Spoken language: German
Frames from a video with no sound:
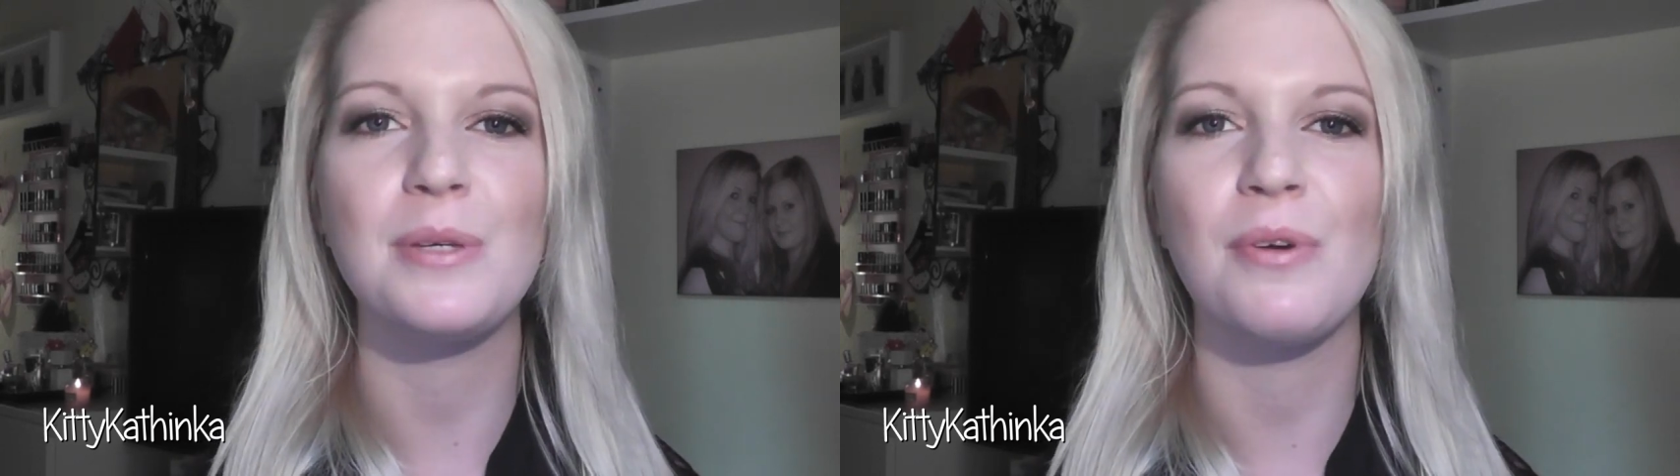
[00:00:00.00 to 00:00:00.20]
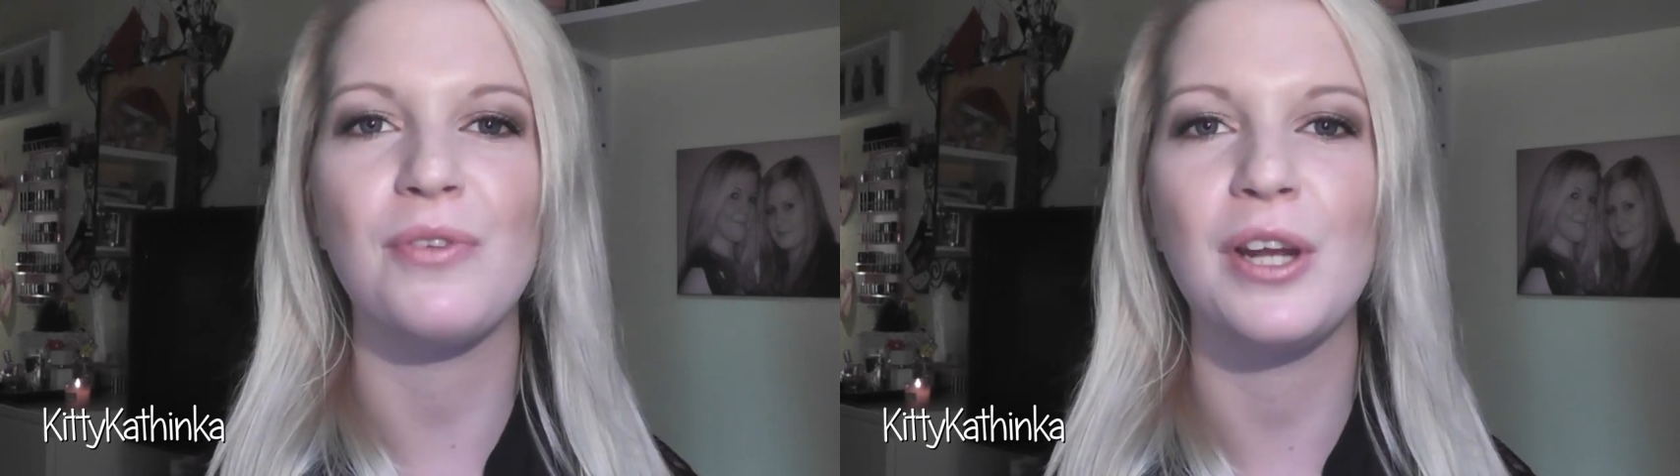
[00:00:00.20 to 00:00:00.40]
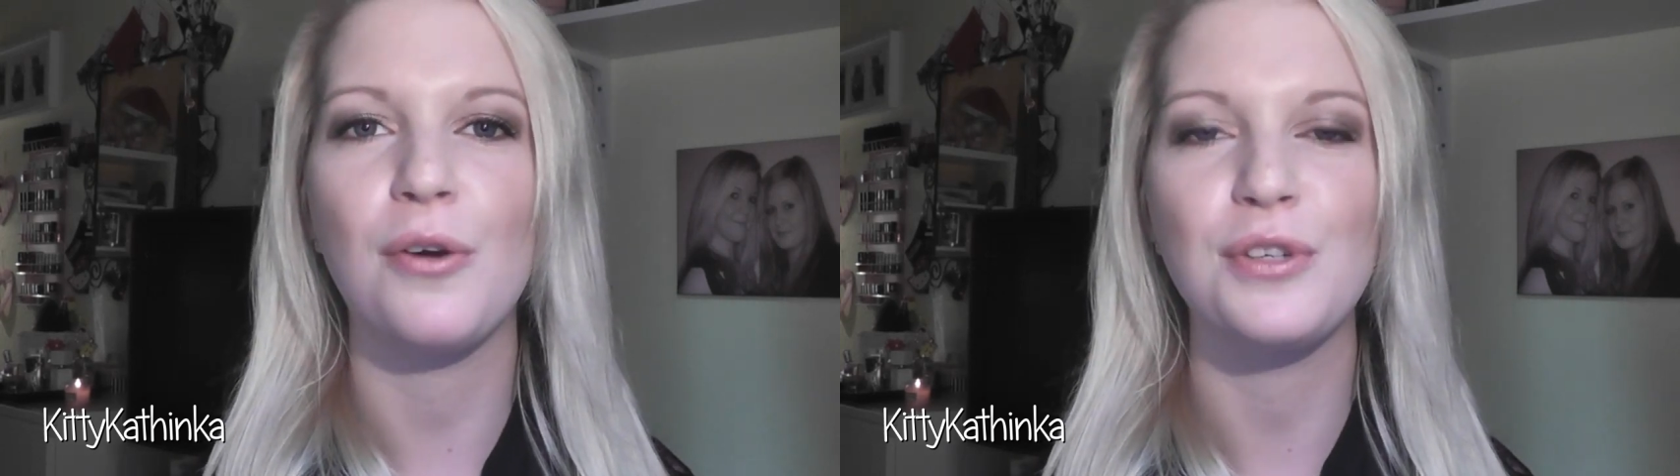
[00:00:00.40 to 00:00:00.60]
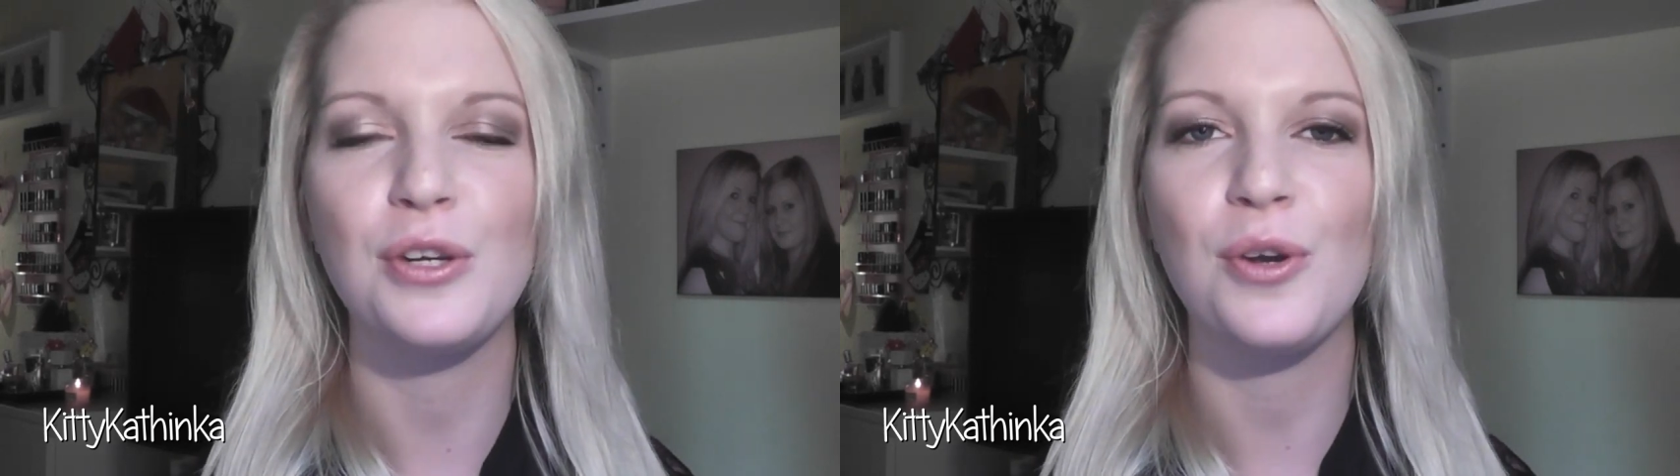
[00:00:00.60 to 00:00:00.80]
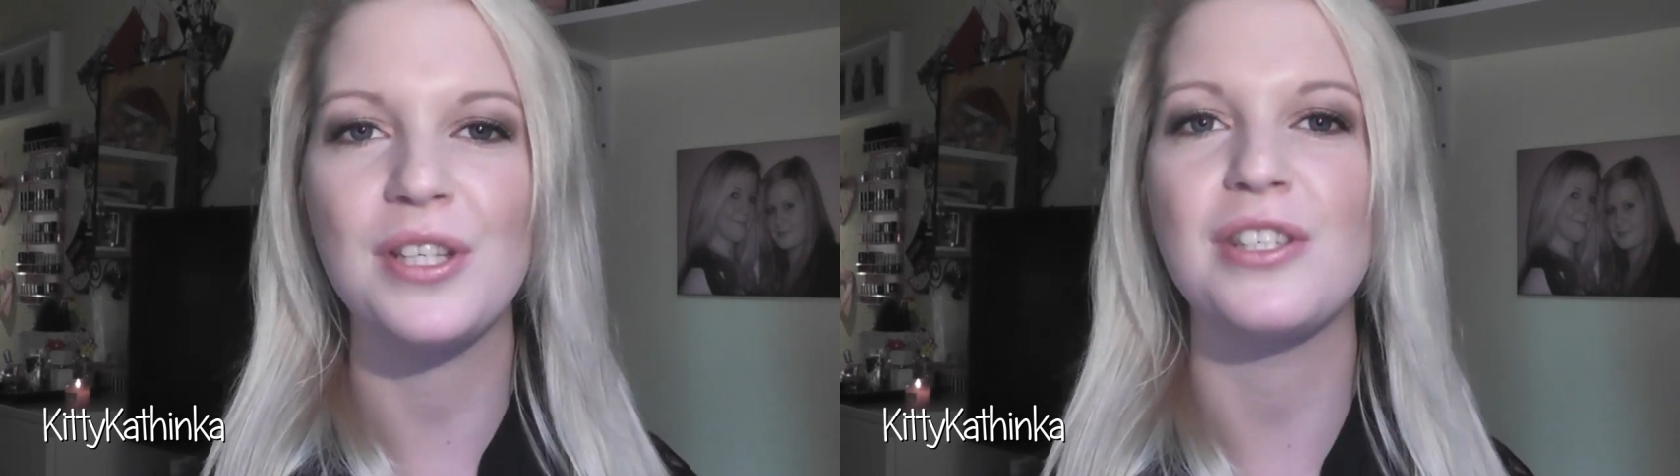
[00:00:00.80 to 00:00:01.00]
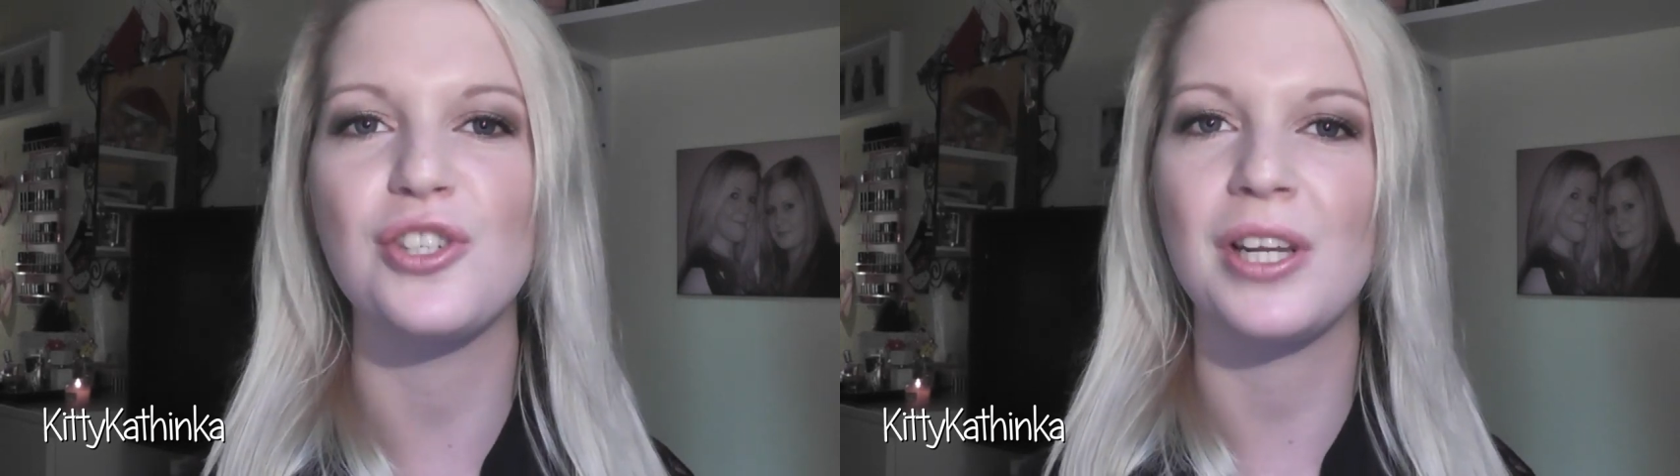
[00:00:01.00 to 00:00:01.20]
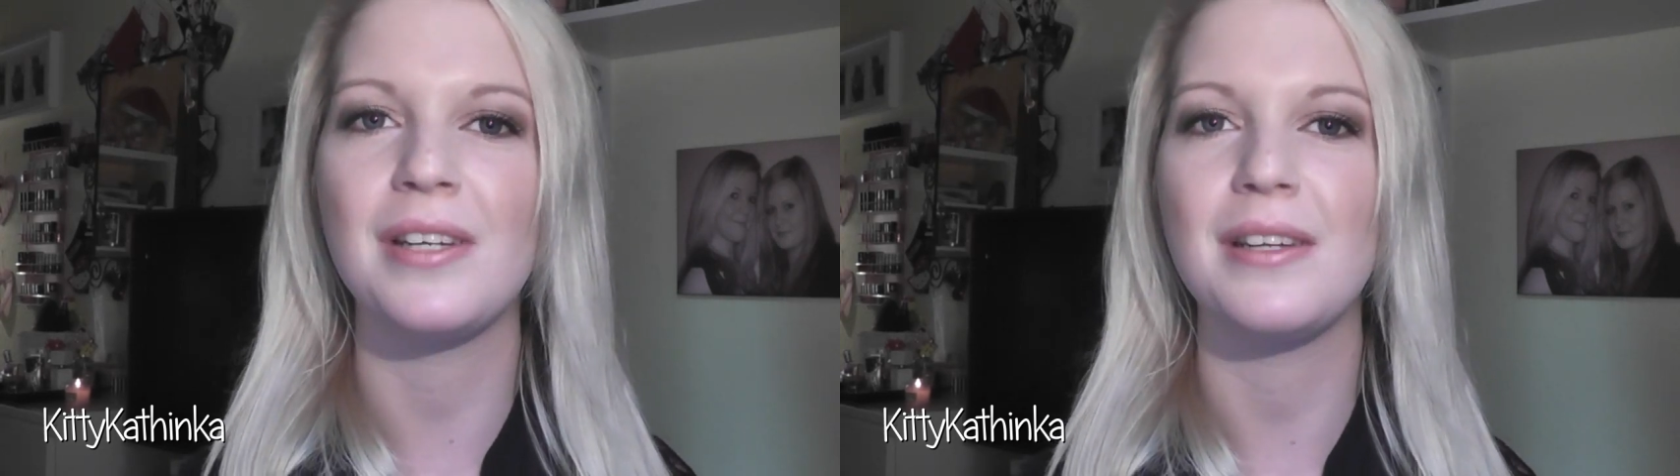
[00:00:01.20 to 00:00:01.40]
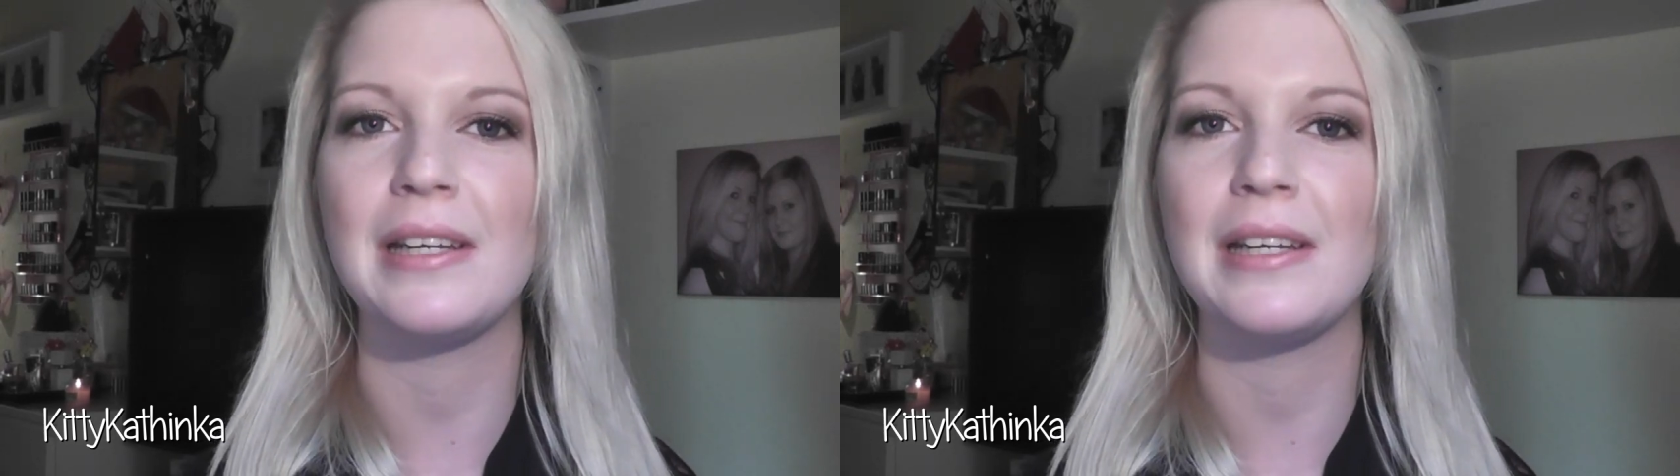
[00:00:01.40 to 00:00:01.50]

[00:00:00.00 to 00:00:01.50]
mich mal wieder auf den neuesten Stand